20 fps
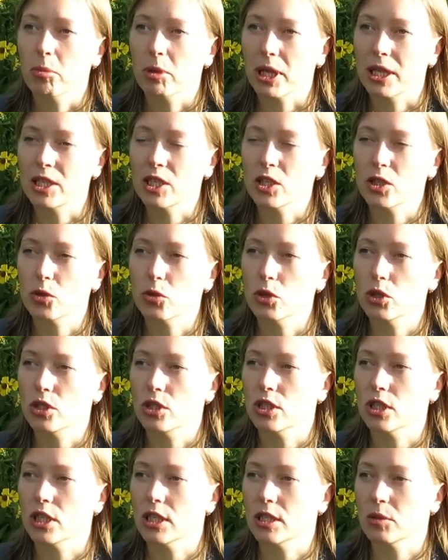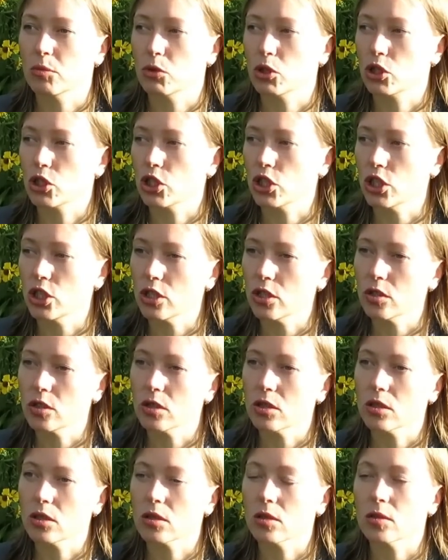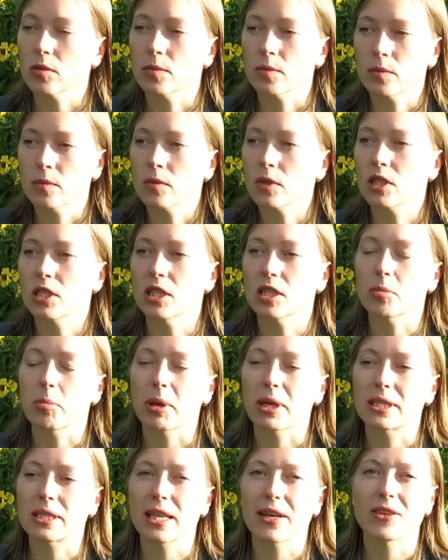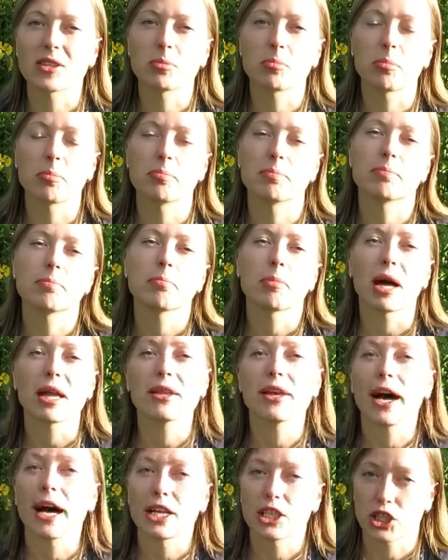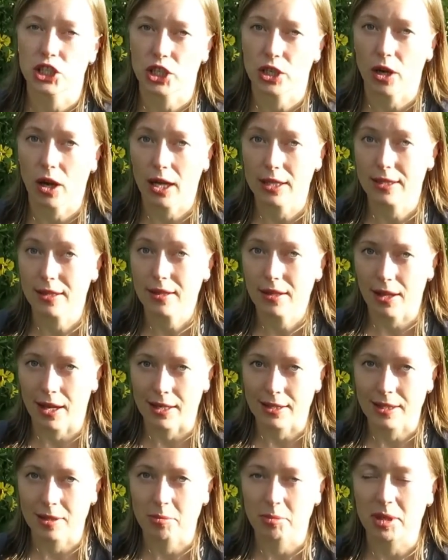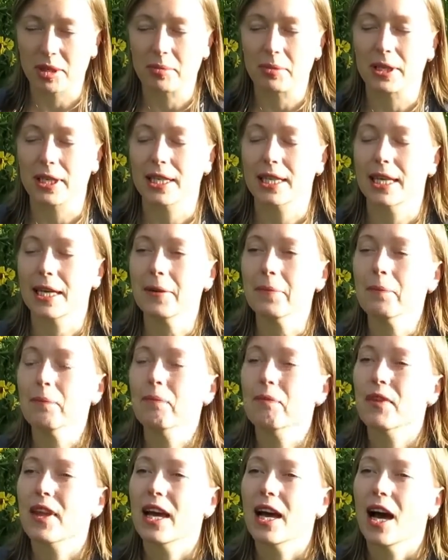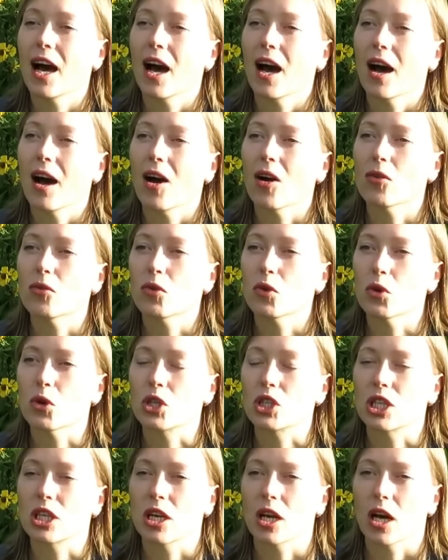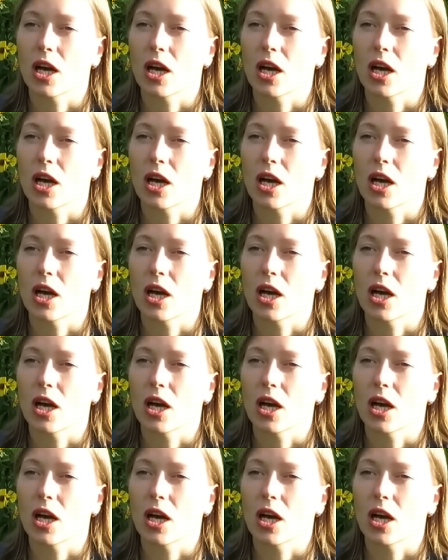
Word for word: планируете эти мешки э, где-то поставить подальше от глаз, например, да? Вот.